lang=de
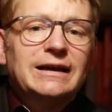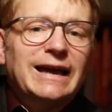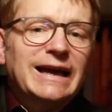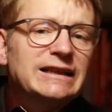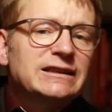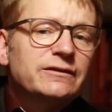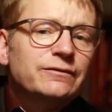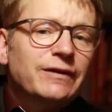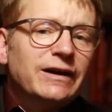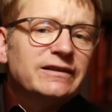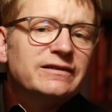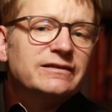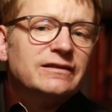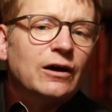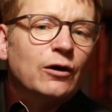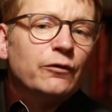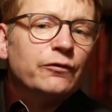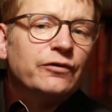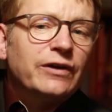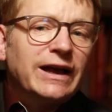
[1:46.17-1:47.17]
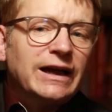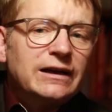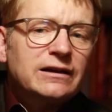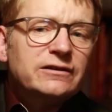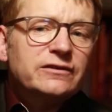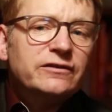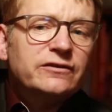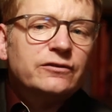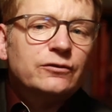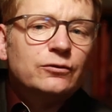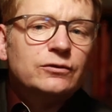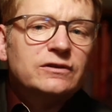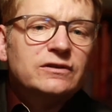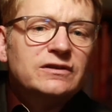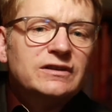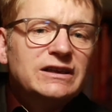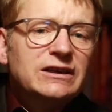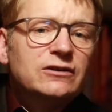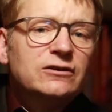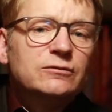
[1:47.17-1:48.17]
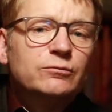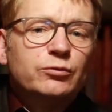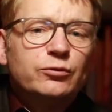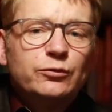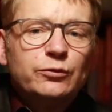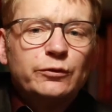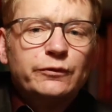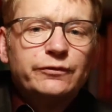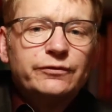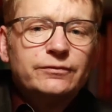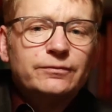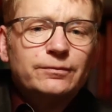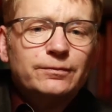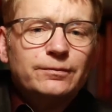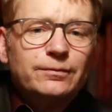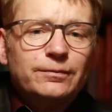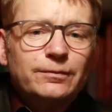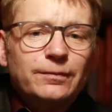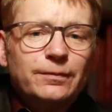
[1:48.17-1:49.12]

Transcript: Etwas auf Herz und Nieren prüfen